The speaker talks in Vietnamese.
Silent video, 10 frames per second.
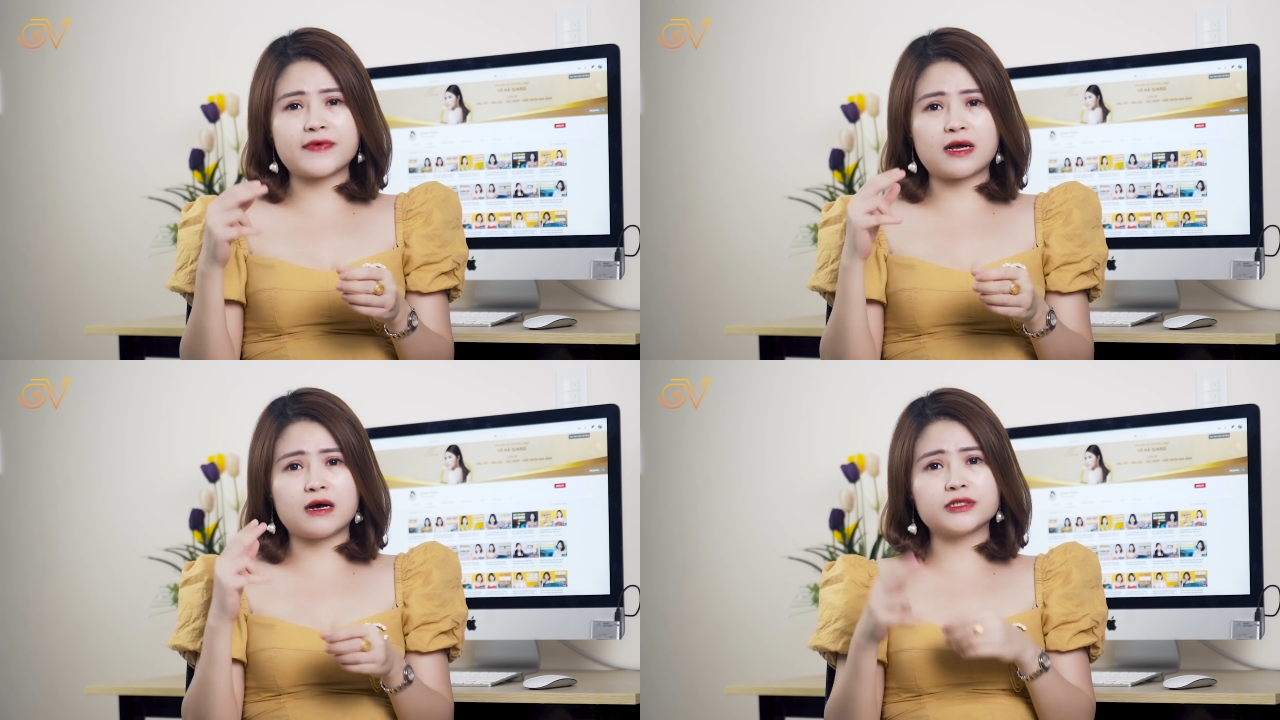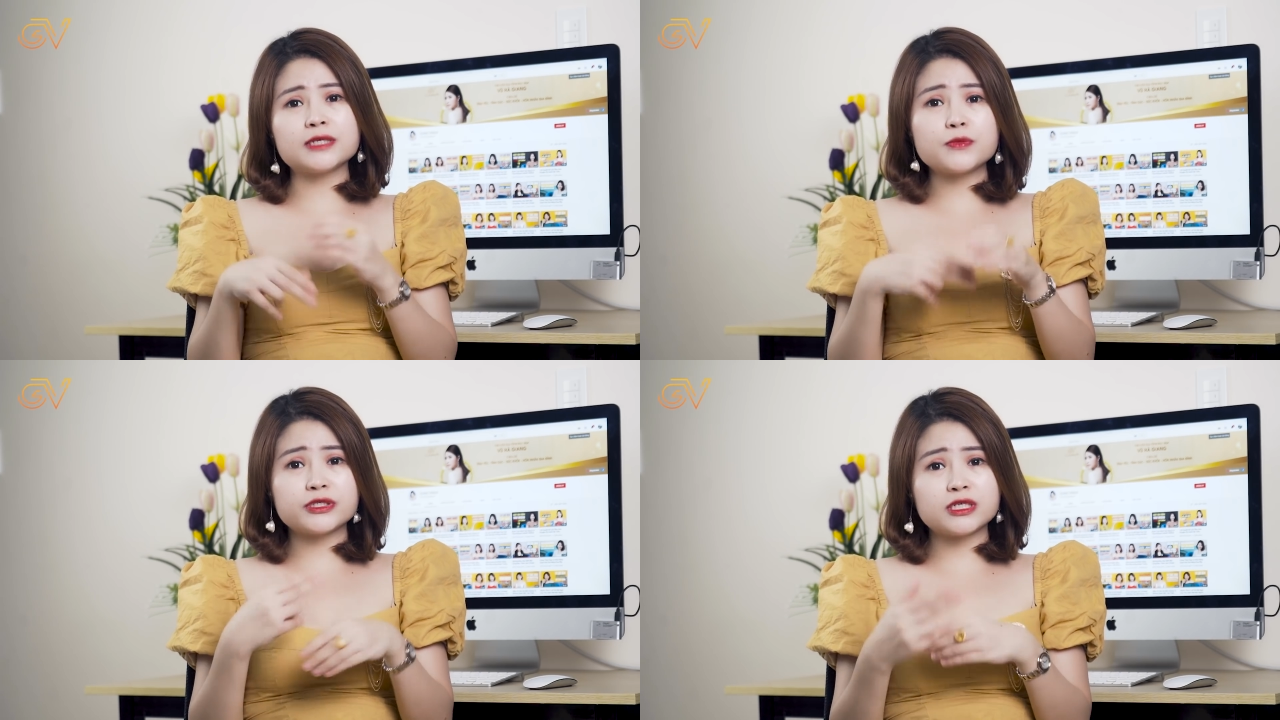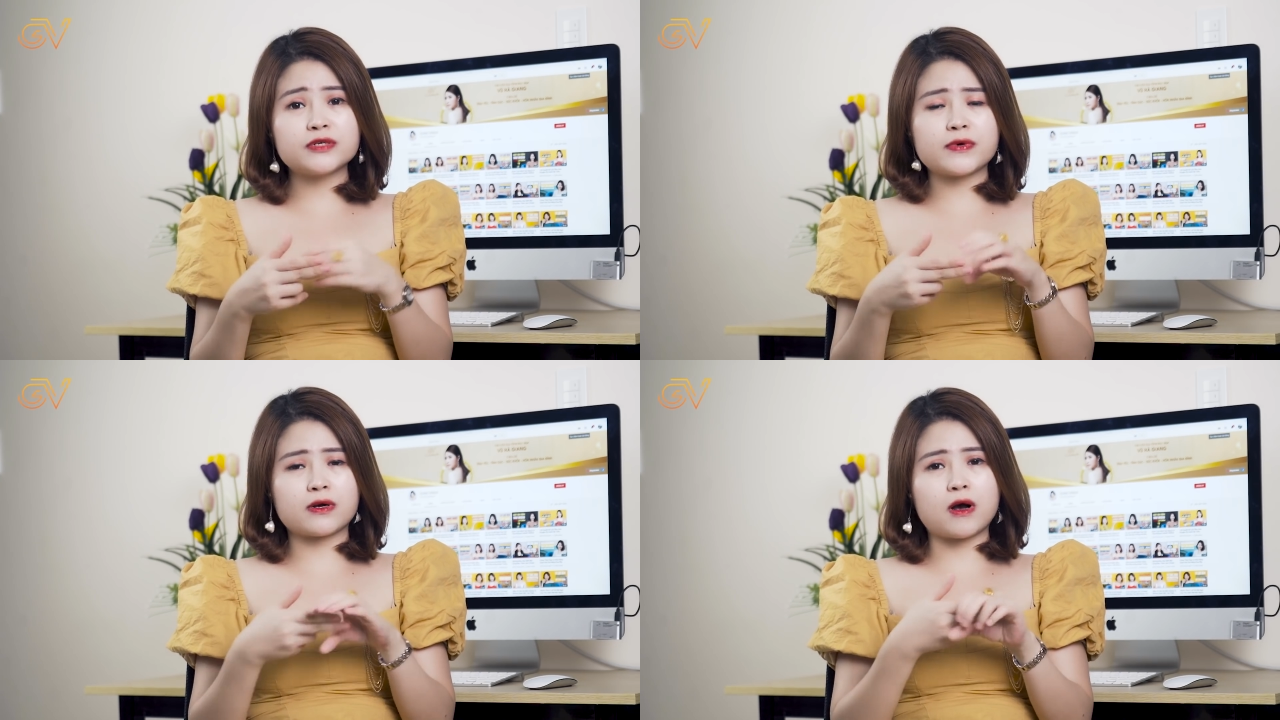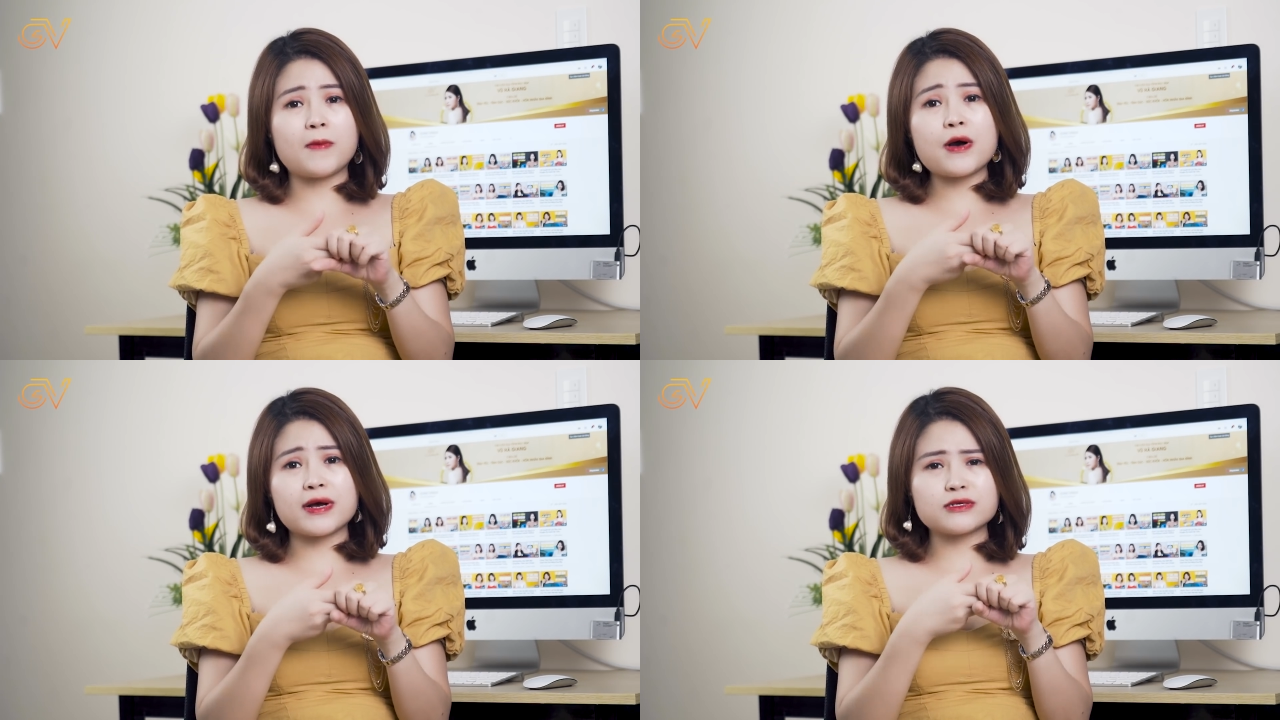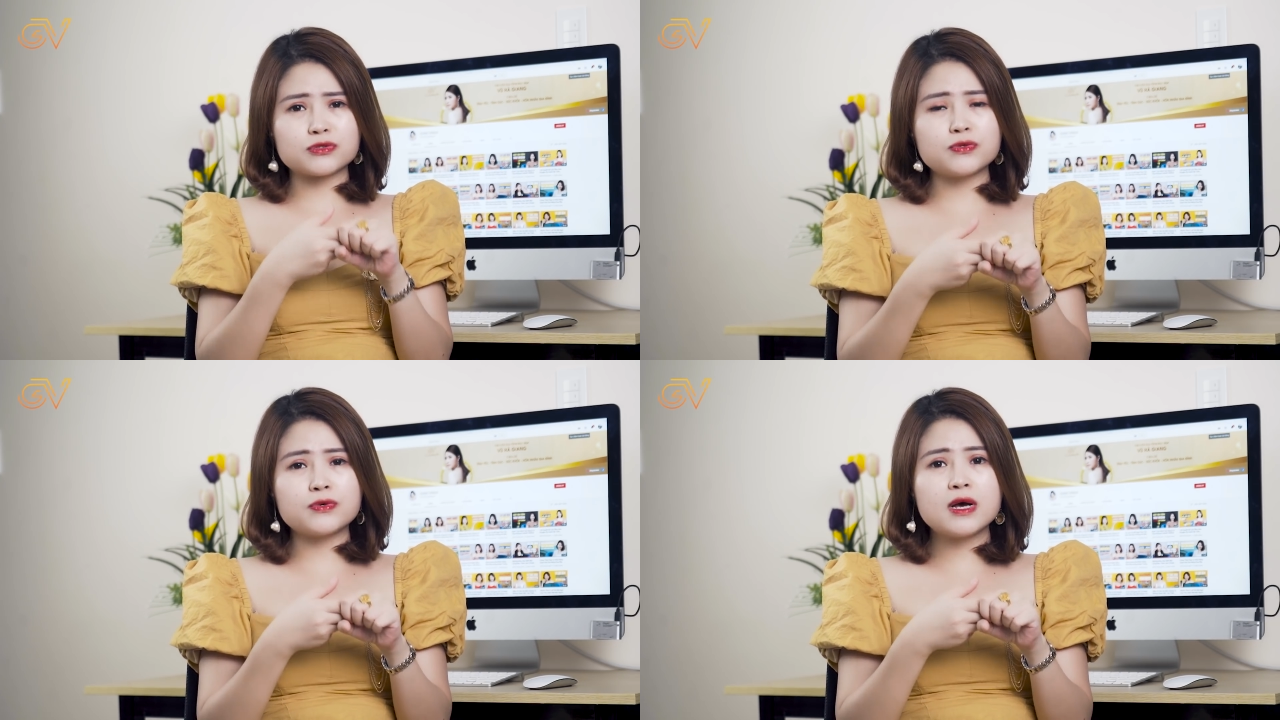phải có chất bôi trơn hoặc có bao cao
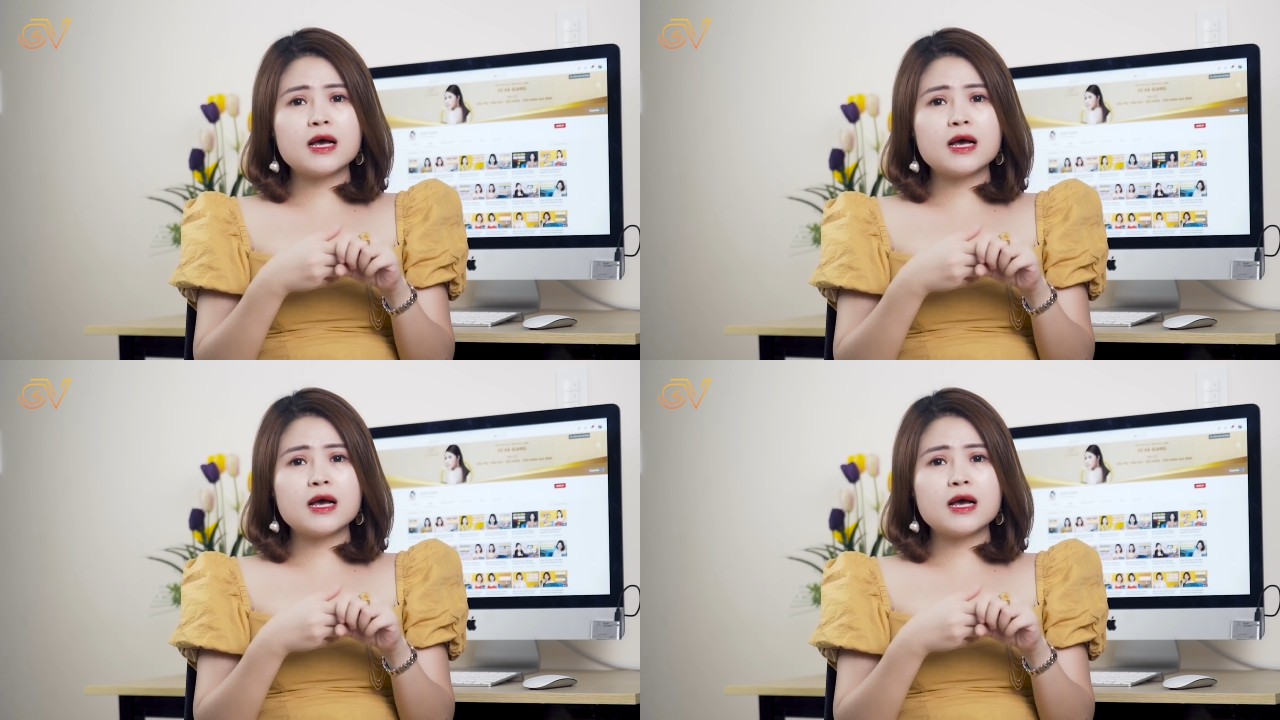su.